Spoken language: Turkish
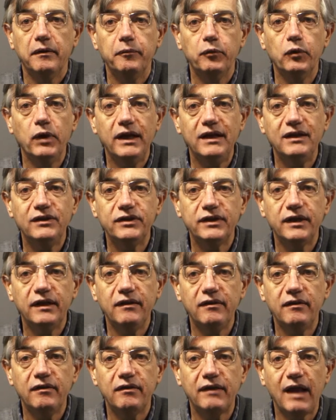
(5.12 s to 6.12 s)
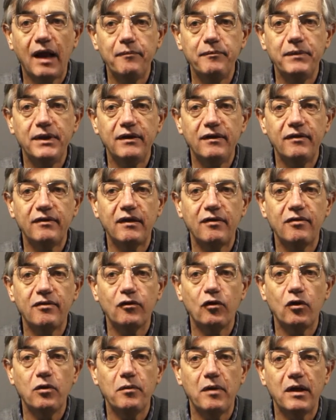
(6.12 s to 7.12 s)
Buna ilişkin tam bir
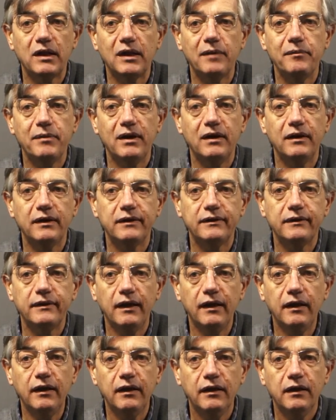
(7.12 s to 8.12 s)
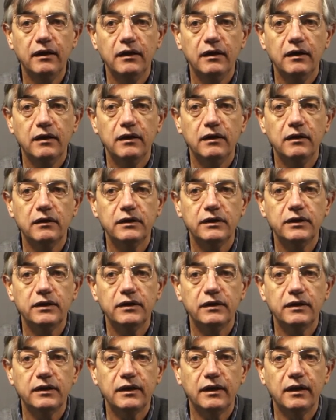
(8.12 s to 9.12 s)
istatistik olmakla birlikte e,
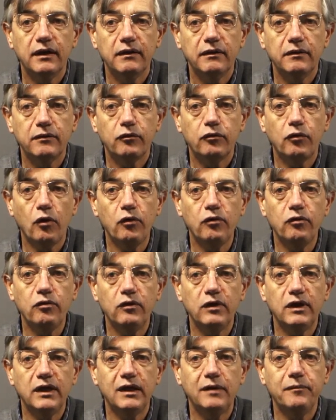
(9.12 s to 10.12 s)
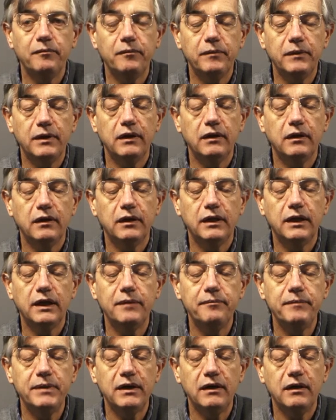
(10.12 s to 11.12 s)
son 20,
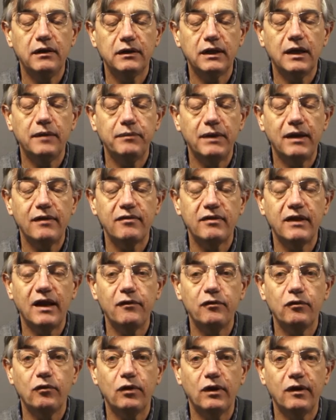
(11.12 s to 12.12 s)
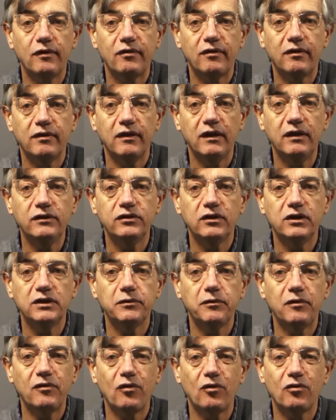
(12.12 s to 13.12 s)
21 e, Aralık'ta yapılan sınav sonrasında
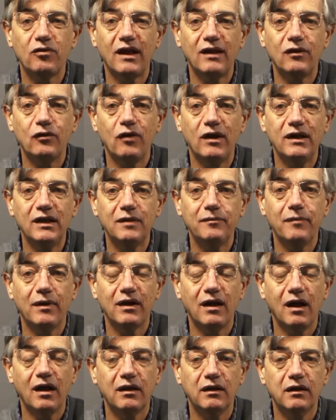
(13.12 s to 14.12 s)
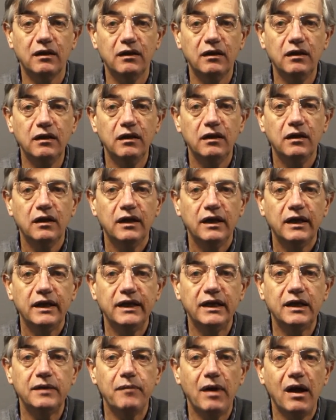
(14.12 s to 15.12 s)
Çalışma ve Sosyal Güvenlik Bakanlığı
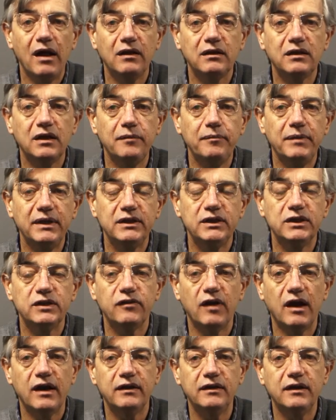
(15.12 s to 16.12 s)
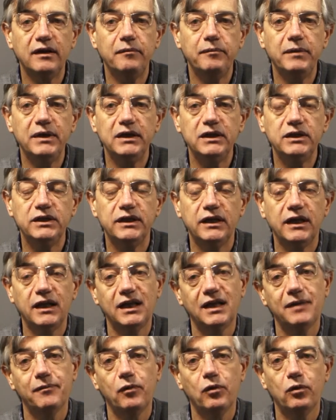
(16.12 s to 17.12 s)
26 bin civarında bir iş yeri
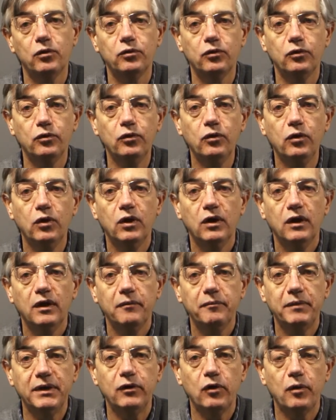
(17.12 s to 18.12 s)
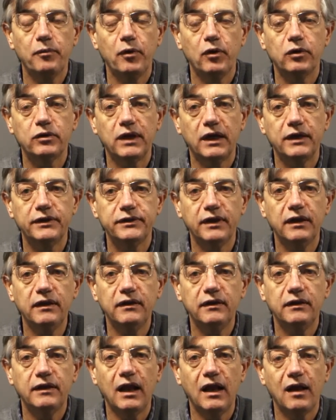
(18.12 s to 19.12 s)
hekimi olduğunu bir
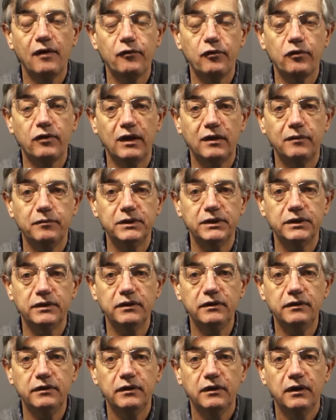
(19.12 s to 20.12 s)
röportajda telaffuz etmiştir.